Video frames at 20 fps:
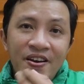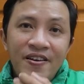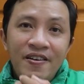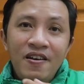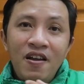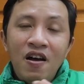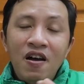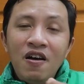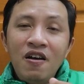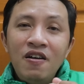
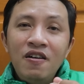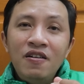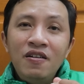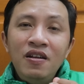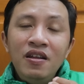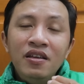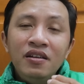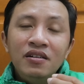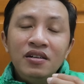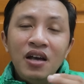nó
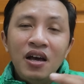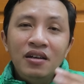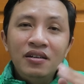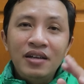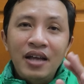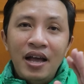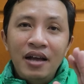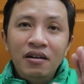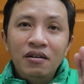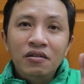liên kết
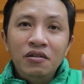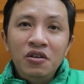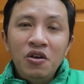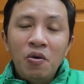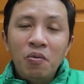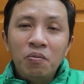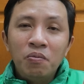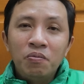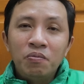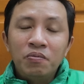cả người
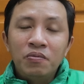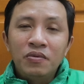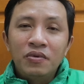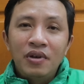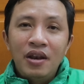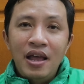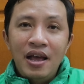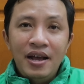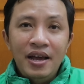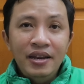dùng
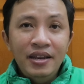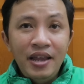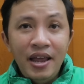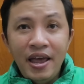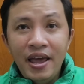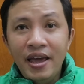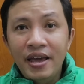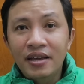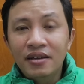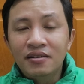là khách
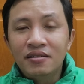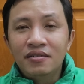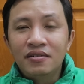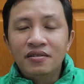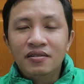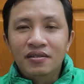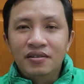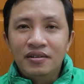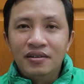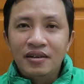hàng,
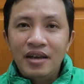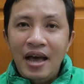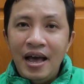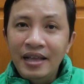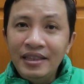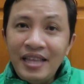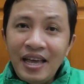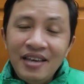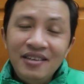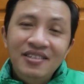cả